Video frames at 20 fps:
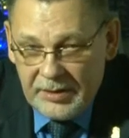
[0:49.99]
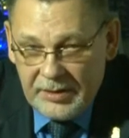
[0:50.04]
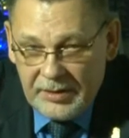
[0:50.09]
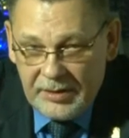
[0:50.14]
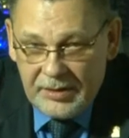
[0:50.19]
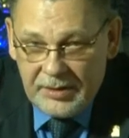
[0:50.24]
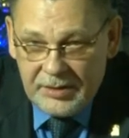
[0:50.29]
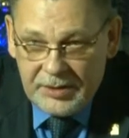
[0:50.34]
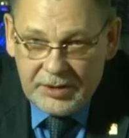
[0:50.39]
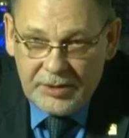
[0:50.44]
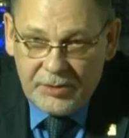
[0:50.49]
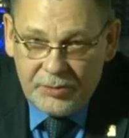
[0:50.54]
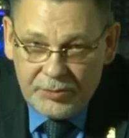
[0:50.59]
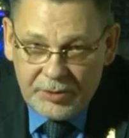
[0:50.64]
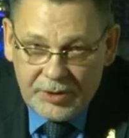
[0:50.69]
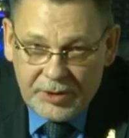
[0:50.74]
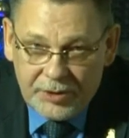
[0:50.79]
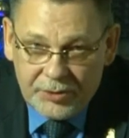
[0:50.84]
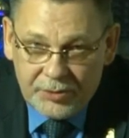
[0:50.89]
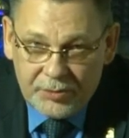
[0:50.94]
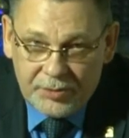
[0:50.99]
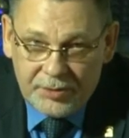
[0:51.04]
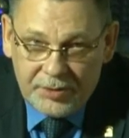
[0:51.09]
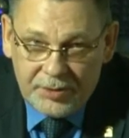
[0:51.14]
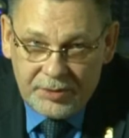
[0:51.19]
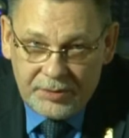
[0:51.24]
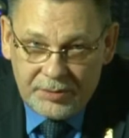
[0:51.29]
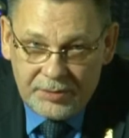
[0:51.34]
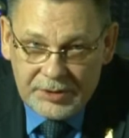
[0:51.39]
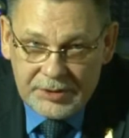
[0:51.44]
И те люди,
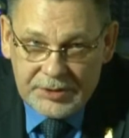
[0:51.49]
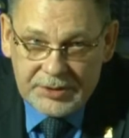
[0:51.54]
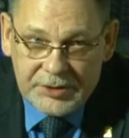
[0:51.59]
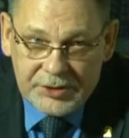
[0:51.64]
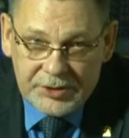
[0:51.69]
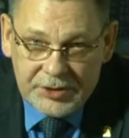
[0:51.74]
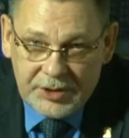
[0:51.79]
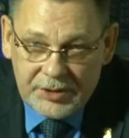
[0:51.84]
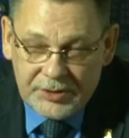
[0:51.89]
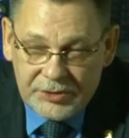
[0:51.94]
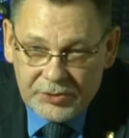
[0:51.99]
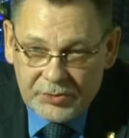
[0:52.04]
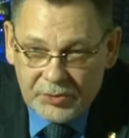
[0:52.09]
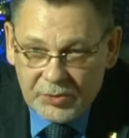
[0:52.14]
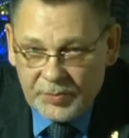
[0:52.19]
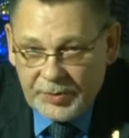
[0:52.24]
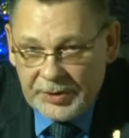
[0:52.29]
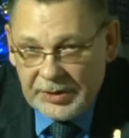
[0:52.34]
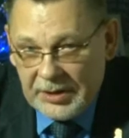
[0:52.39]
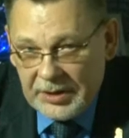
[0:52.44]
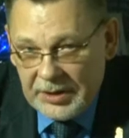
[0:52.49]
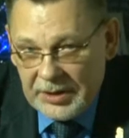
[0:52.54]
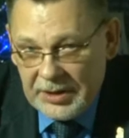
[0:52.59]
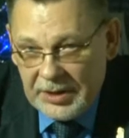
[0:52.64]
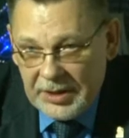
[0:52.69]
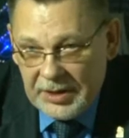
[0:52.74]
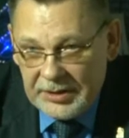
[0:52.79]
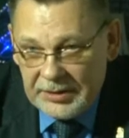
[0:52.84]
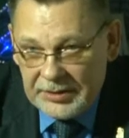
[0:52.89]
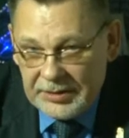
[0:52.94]
которые изначально что-то предлагали,